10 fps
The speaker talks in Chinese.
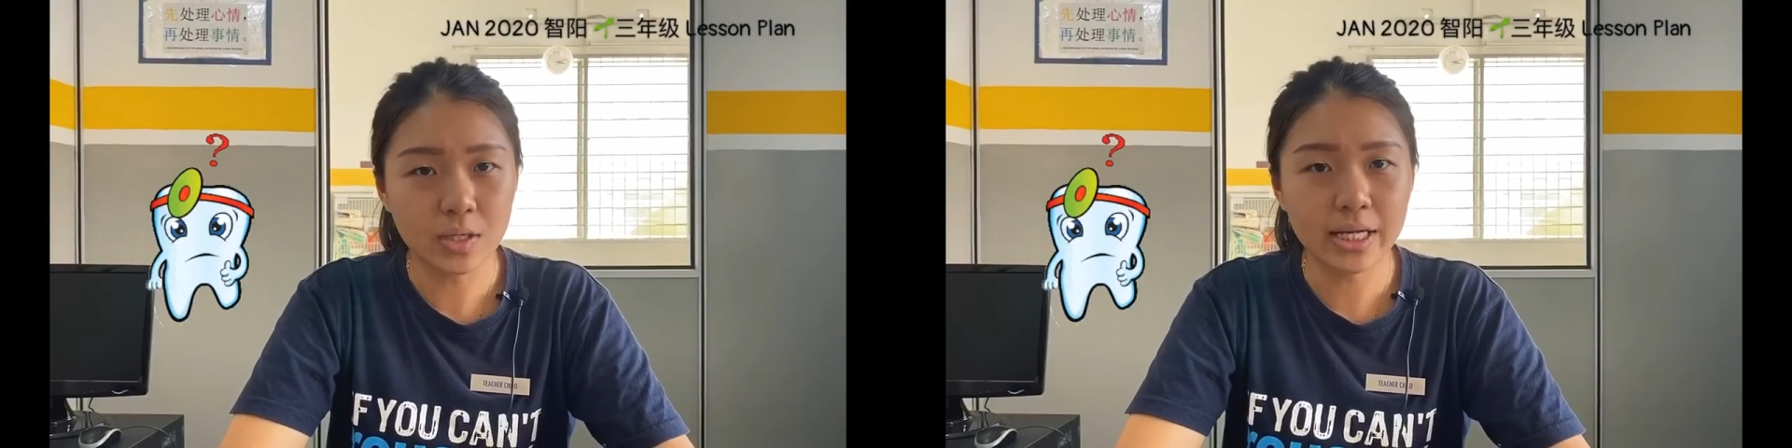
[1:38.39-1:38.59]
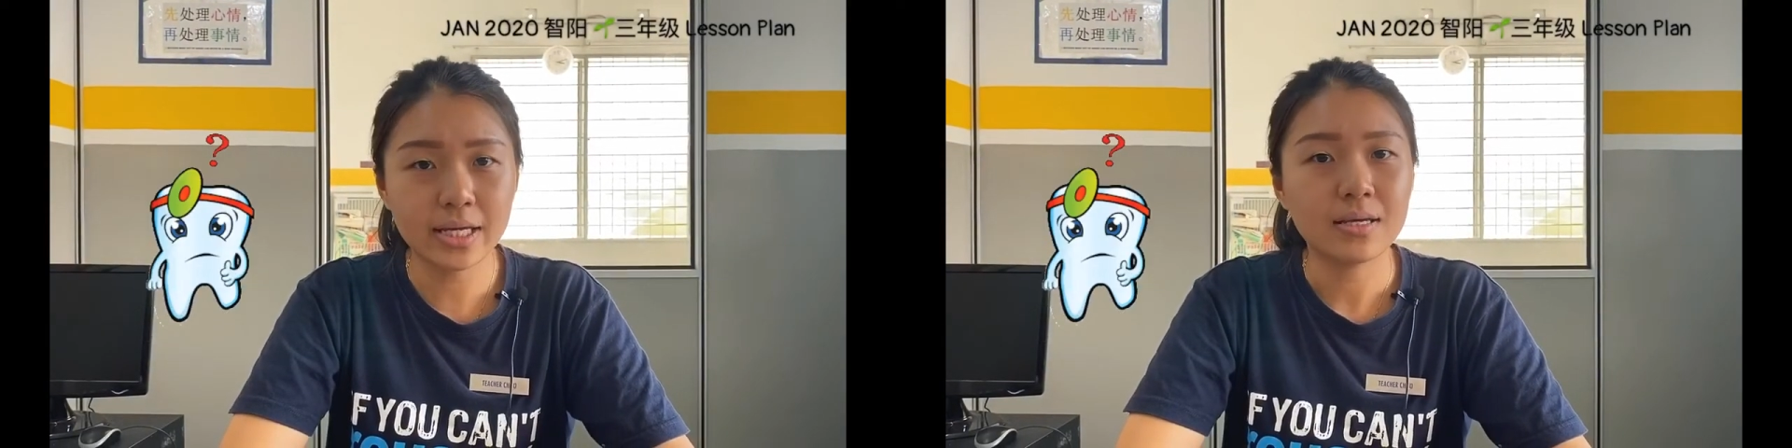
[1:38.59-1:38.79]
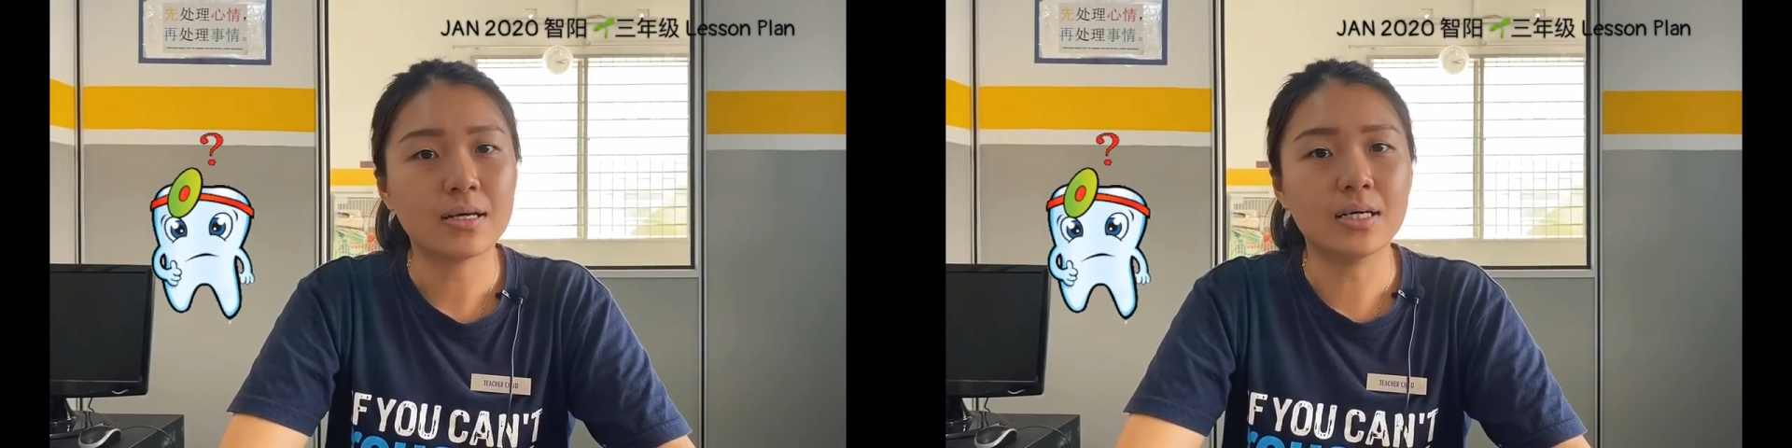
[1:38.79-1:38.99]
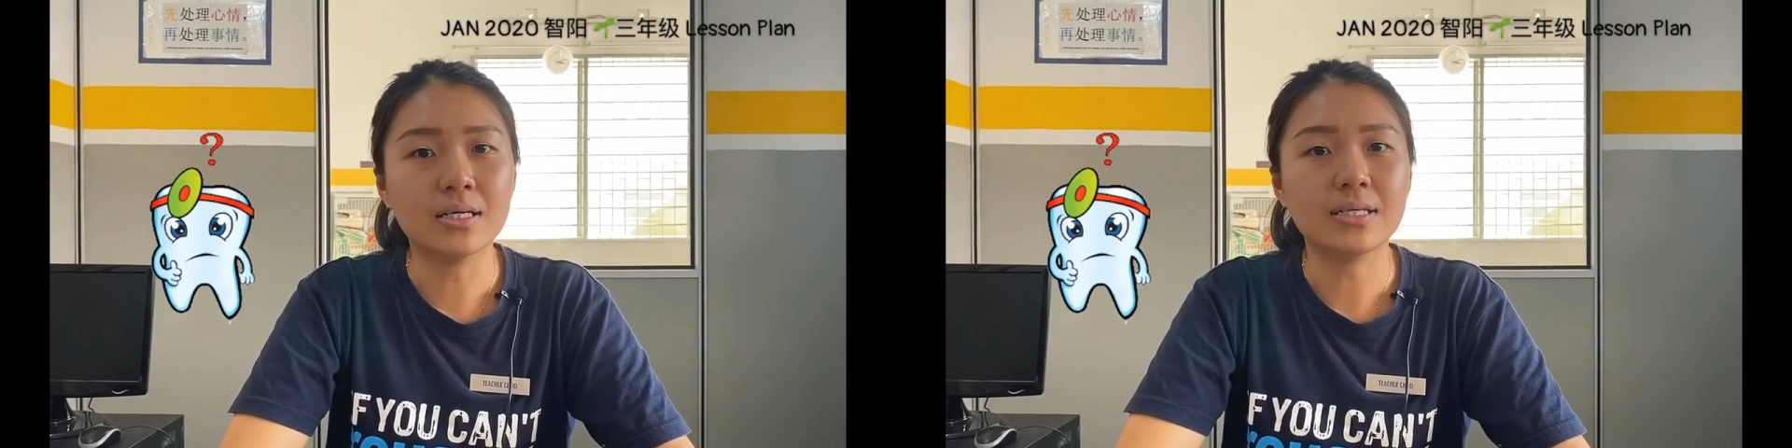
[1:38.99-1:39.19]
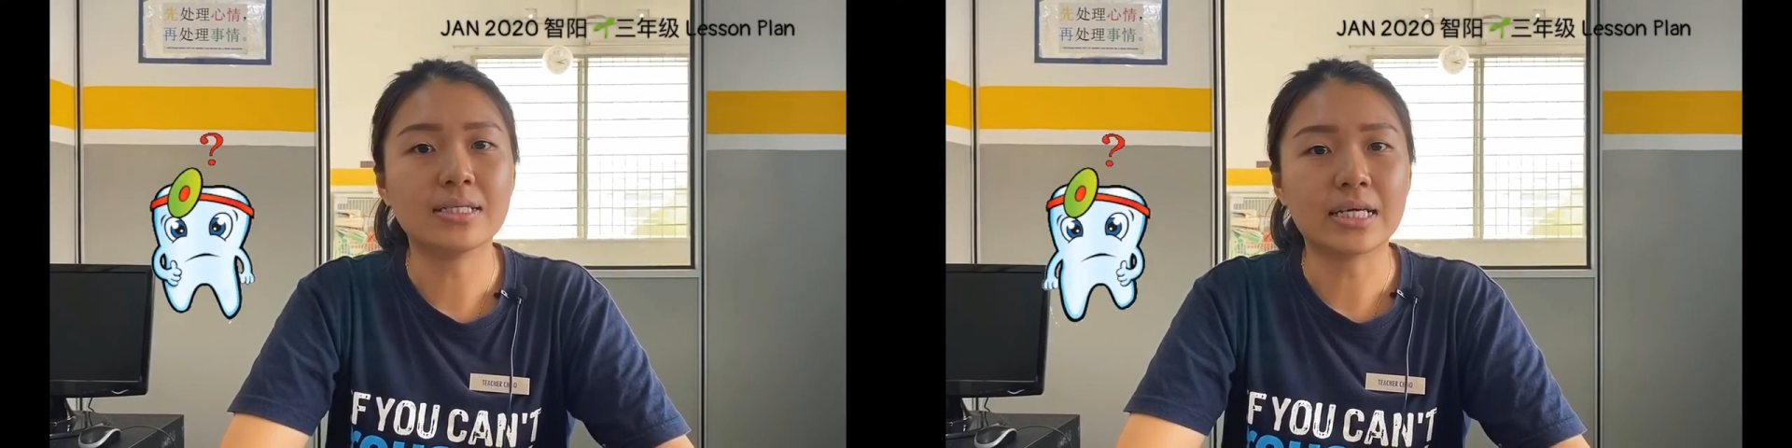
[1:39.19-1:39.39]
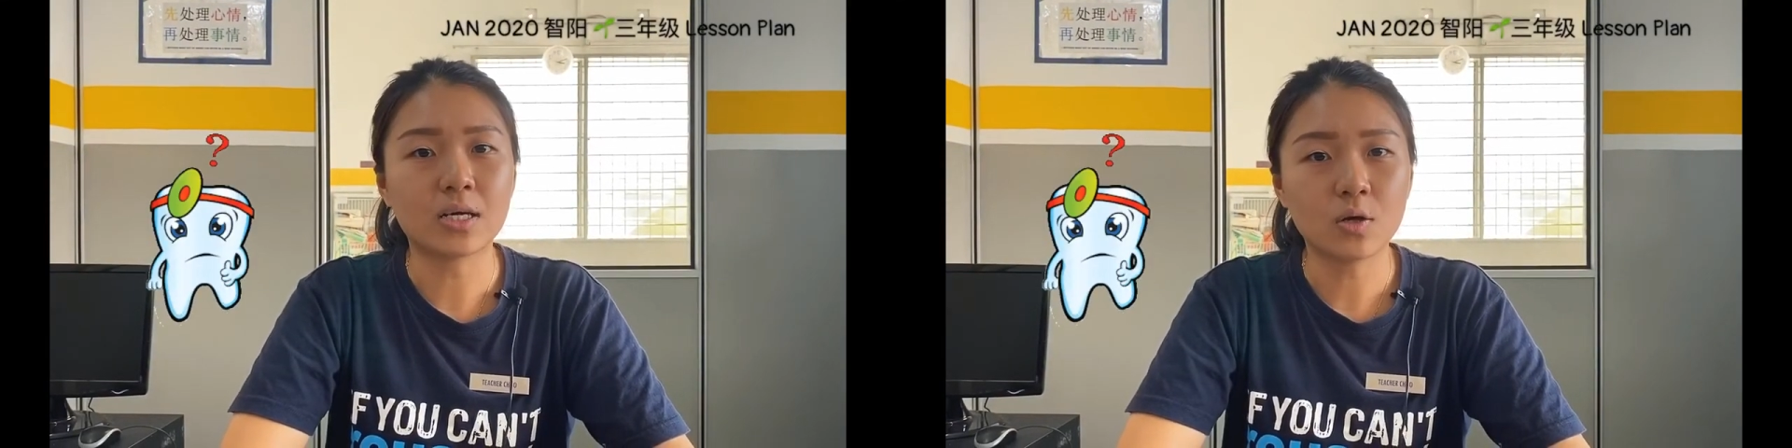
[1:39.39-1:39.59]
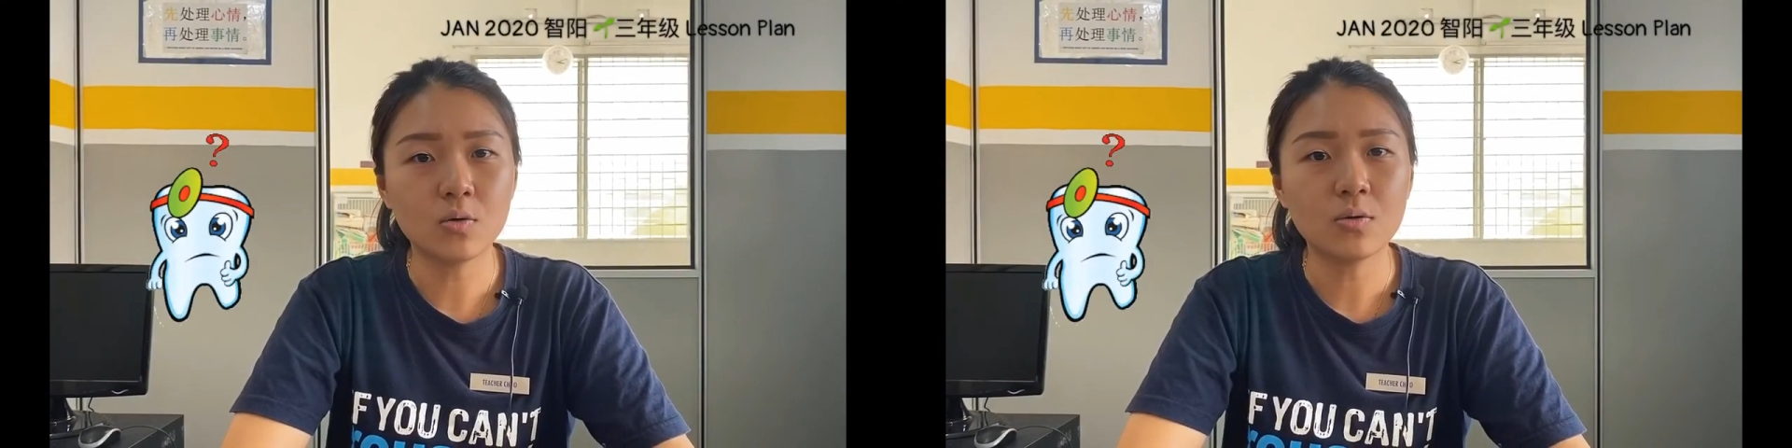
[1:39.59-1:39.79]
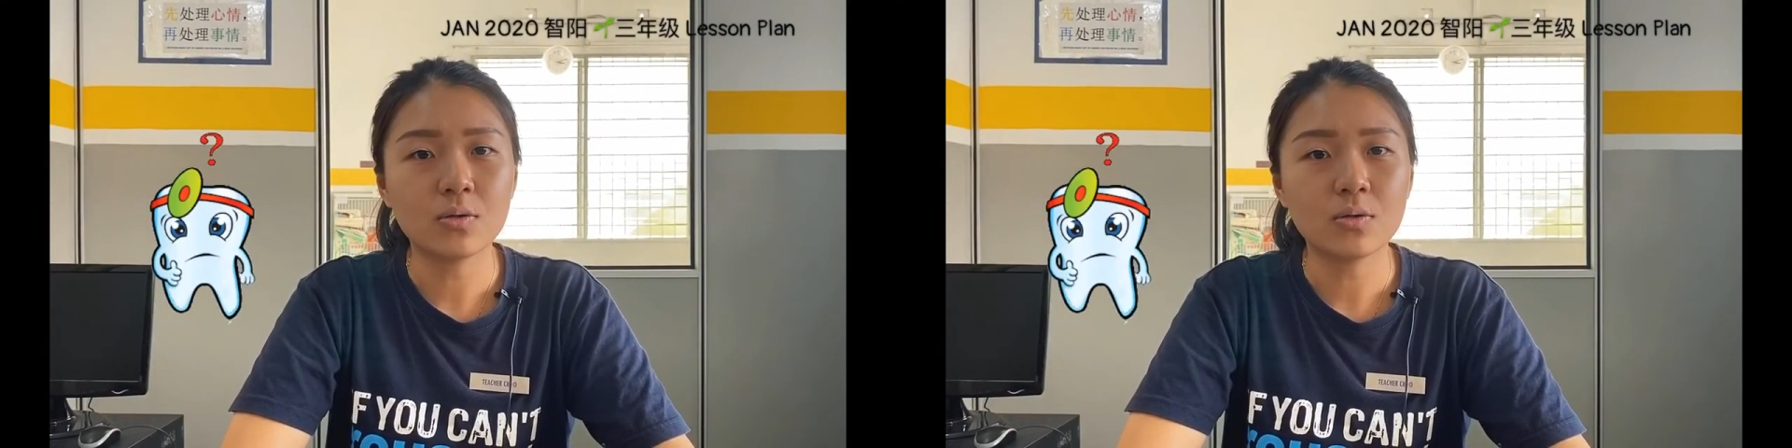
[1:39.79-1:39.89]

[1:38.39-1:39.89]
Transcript: 类和结构，